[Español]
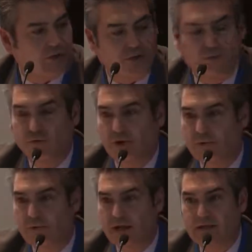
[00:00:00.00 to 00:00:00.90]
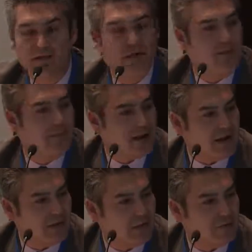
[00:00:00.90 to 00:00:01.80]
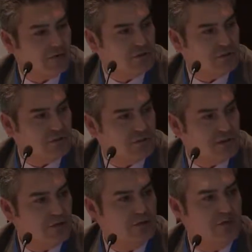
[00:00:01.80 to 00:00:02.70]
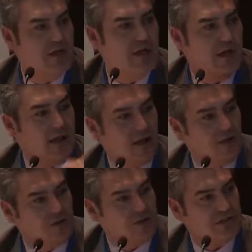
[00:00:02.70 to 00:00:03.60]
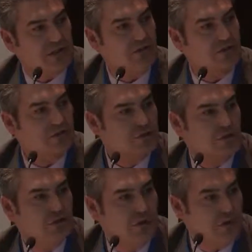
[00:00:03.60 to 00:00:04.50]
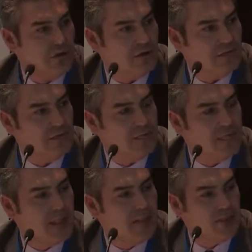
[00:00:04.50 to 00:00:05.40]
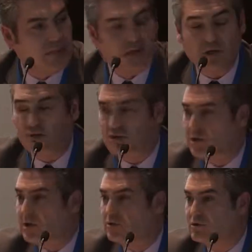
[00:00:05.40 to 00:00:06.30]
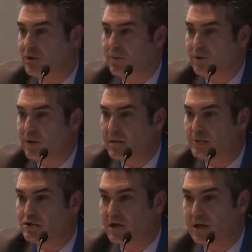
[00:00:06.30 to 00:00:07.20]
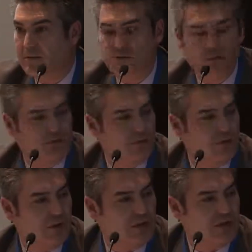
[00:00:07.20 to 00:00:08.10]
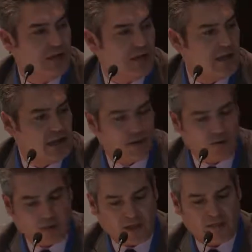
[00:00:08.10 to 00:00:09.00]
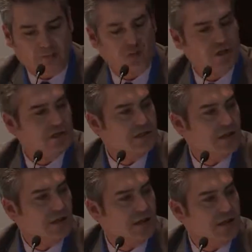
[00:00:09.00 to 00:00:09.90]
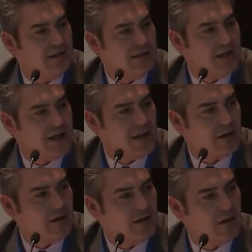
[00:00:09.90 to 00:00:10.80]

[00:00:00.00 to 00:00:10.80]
o food and beverage, para cada uno de esos segmentos en los distintos dominios en los que proveemos equipos y soluciones, lo que hacemos es integrar